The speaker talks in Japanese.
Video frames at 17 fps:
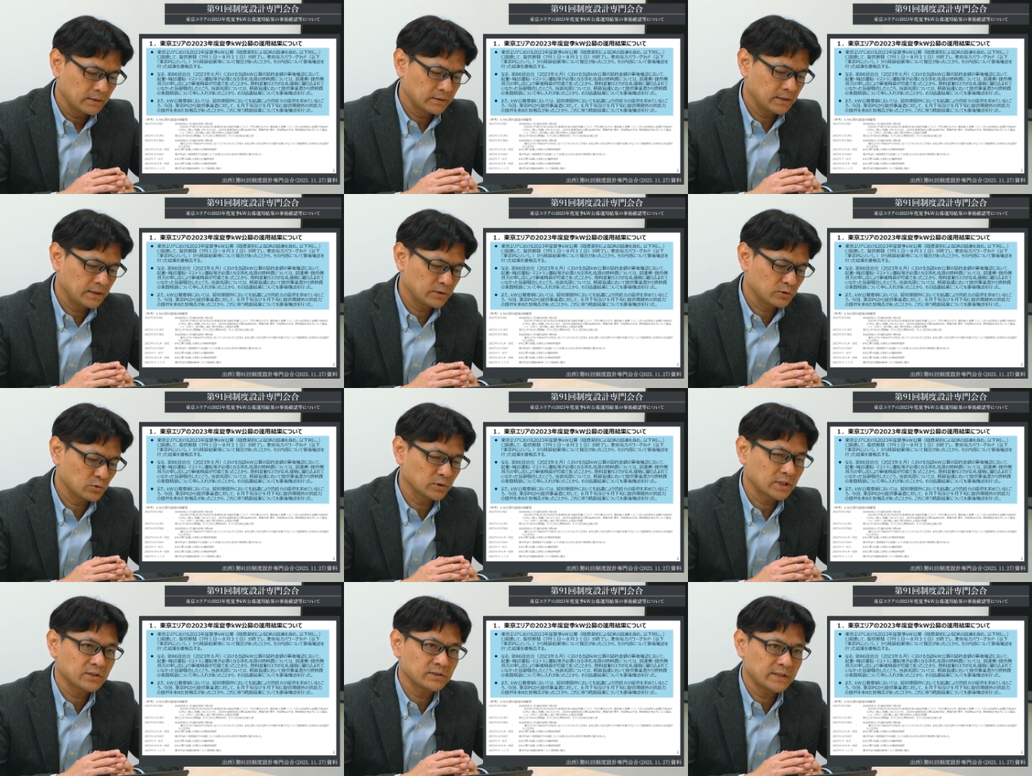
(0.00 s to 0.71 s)
で、
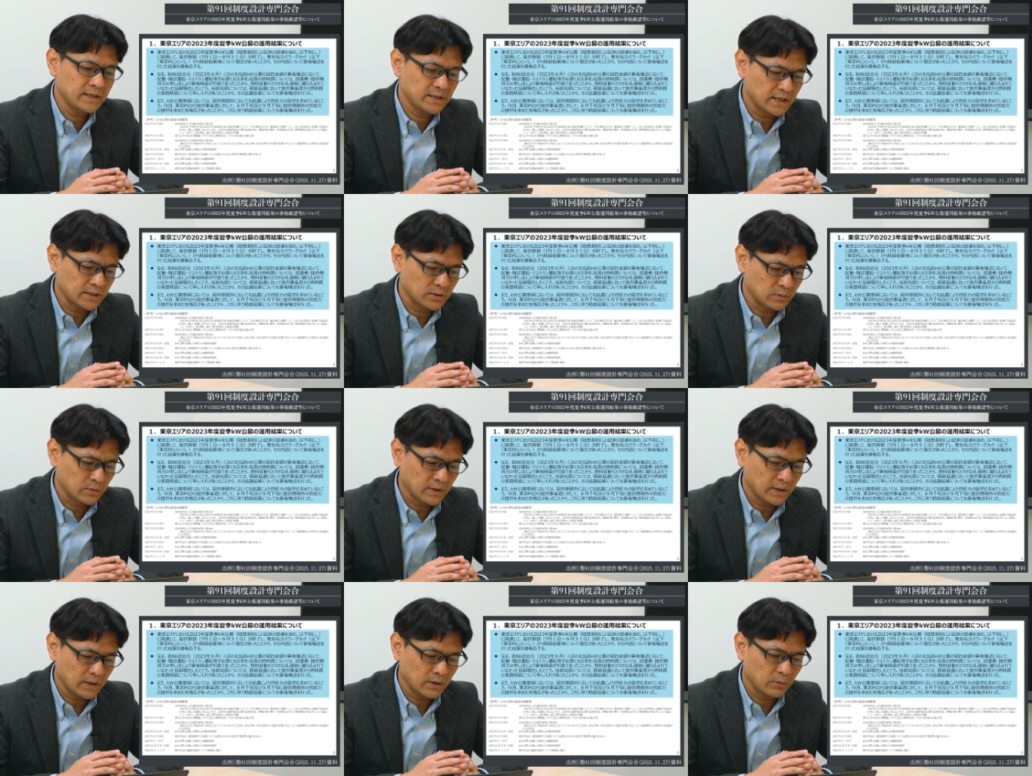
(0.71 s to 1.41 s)
調達電源という
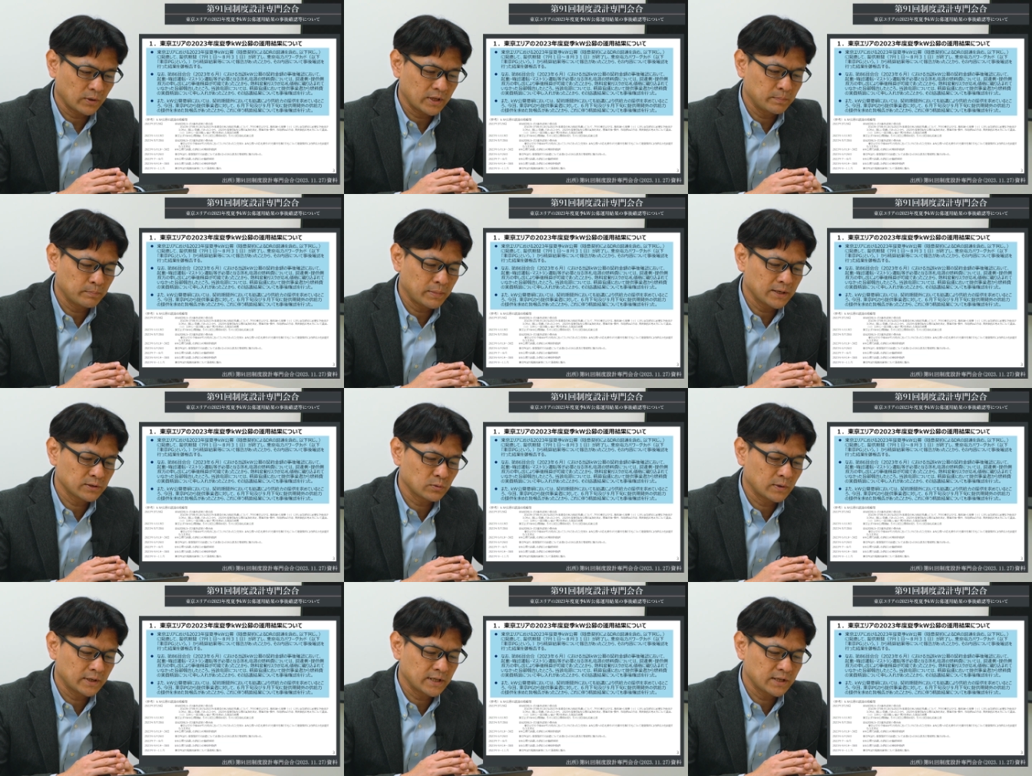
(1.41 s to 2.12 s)
のは、これ一般
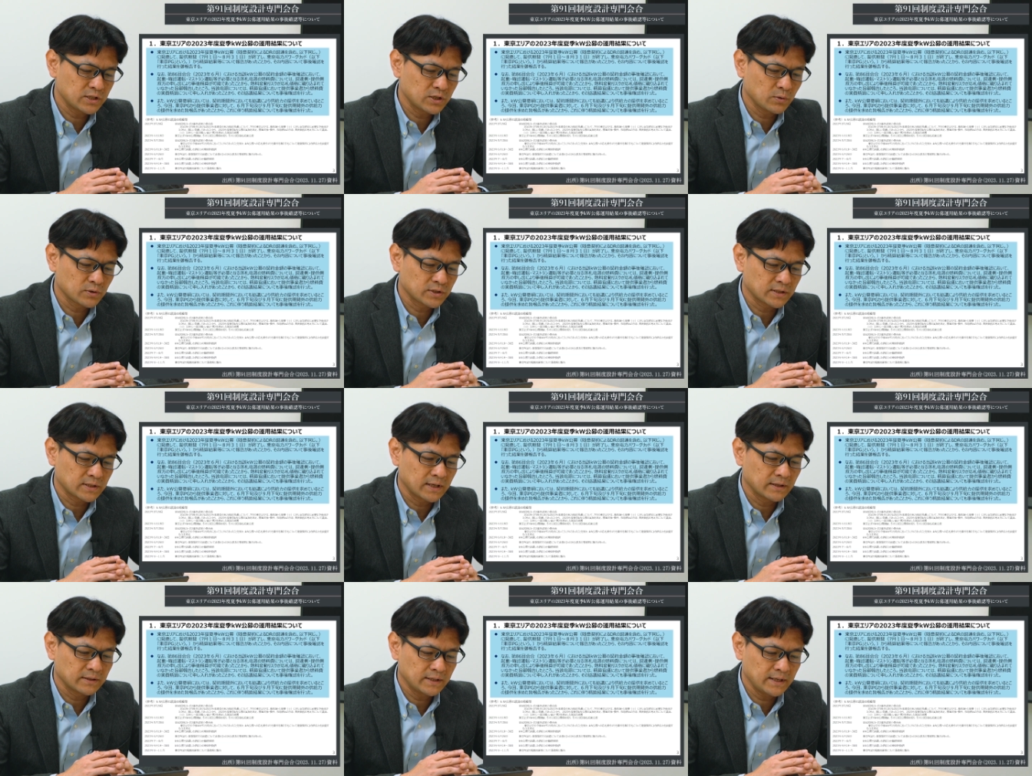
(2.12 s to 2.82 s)
送配電事業者
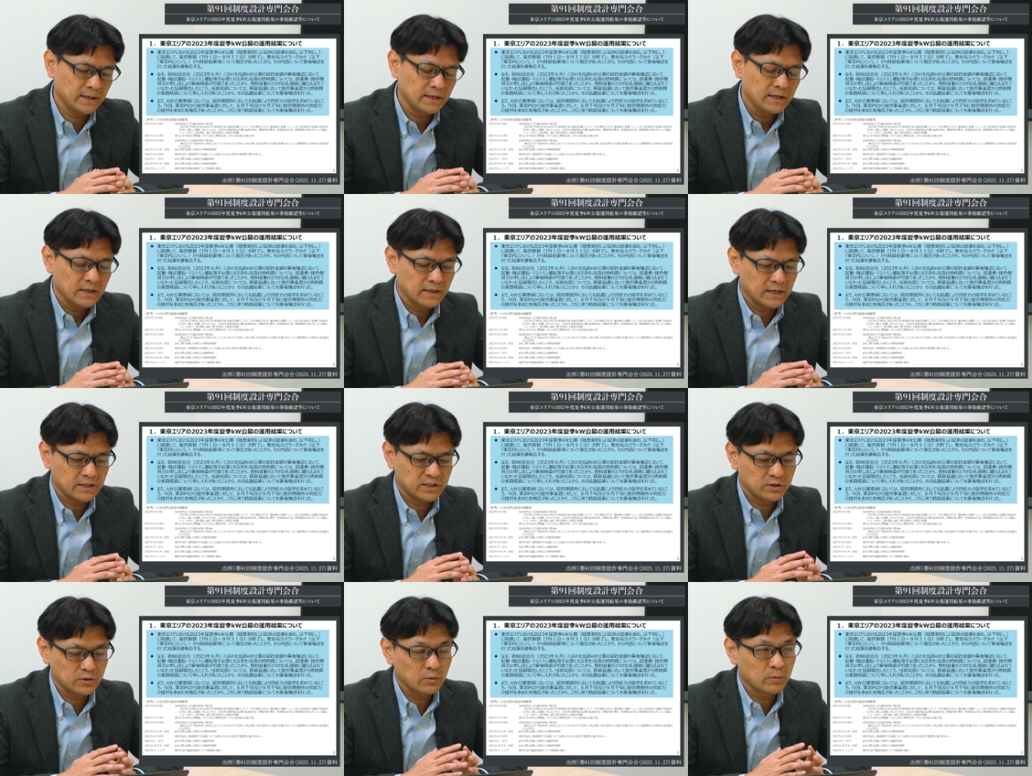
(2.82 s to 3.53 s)
さんで
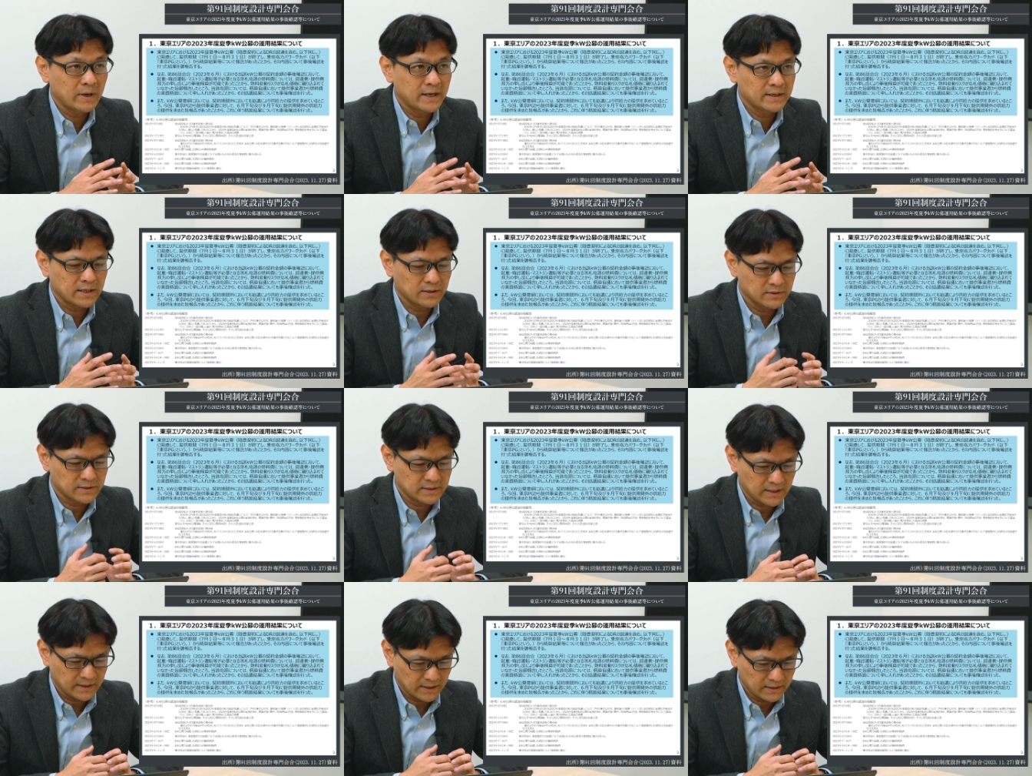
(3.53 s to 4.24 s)
市場売却
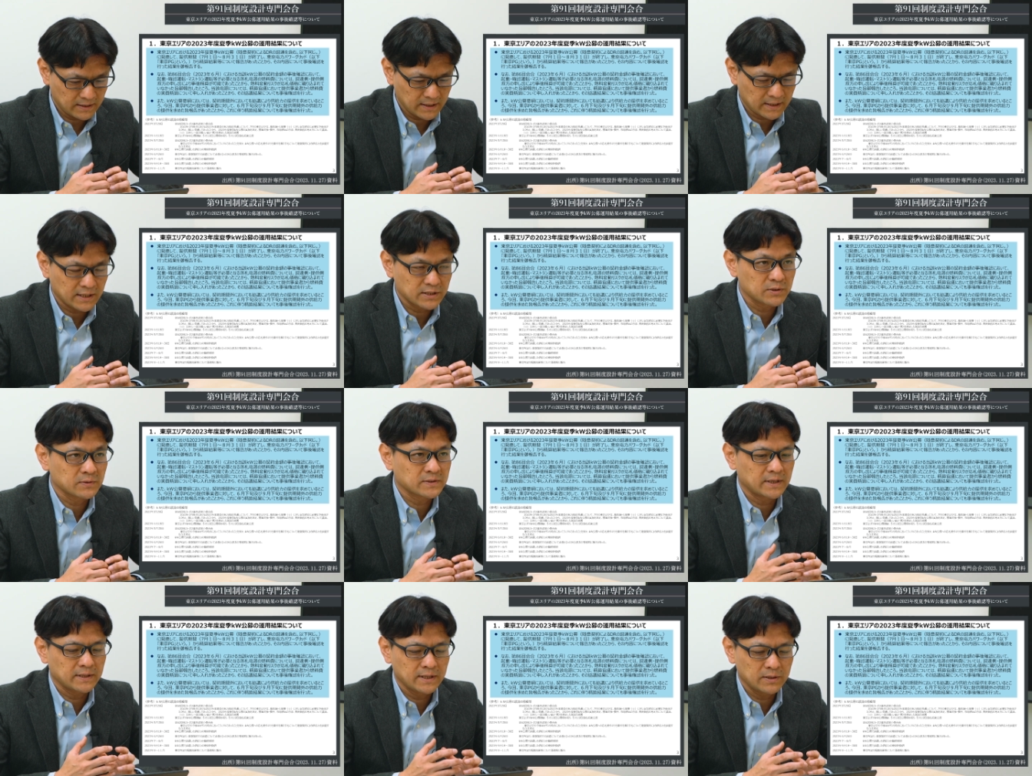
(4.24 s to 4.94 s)
されて活
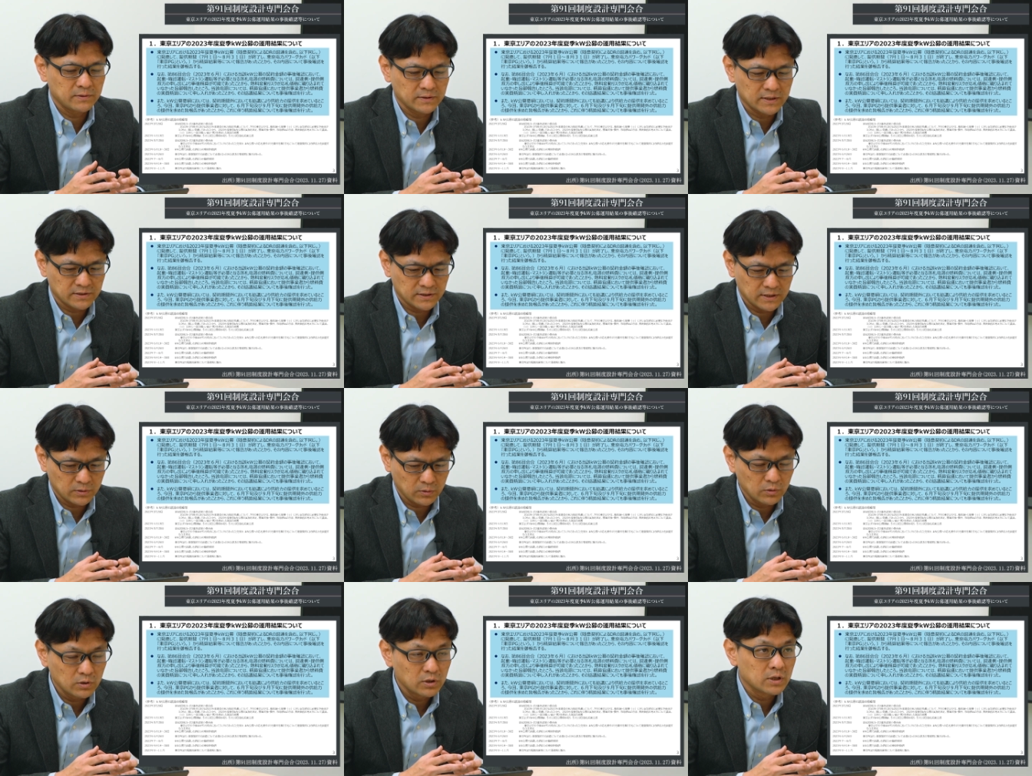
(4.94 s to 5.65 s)
用されているんですけ
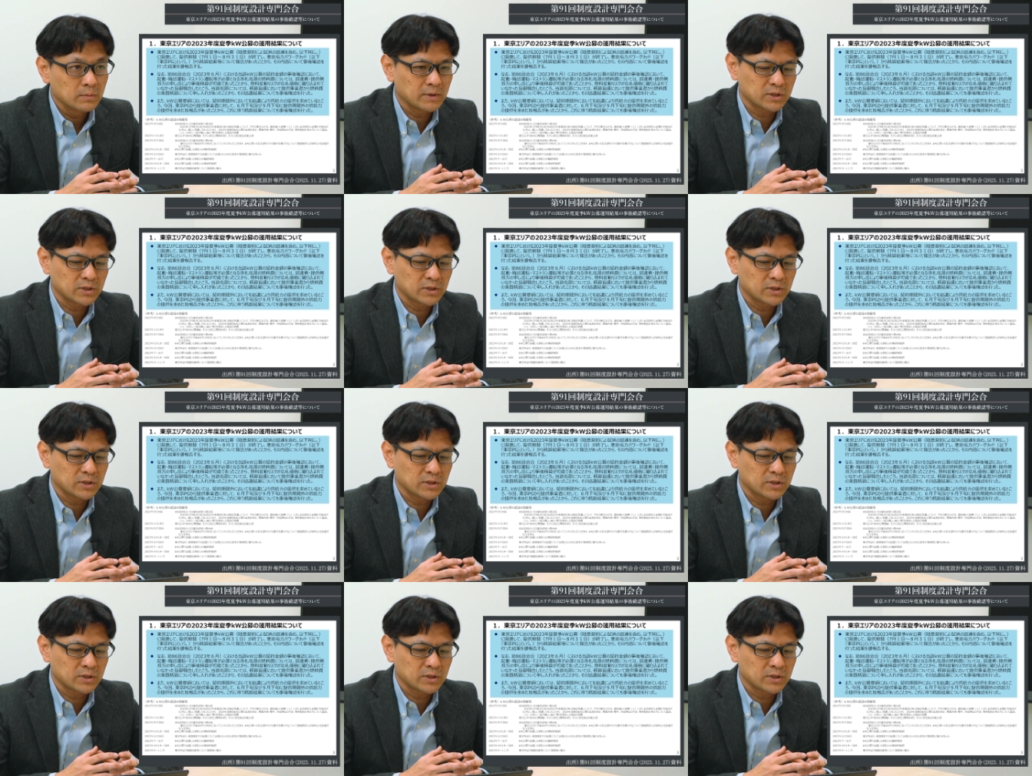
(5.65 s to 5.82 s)
ど、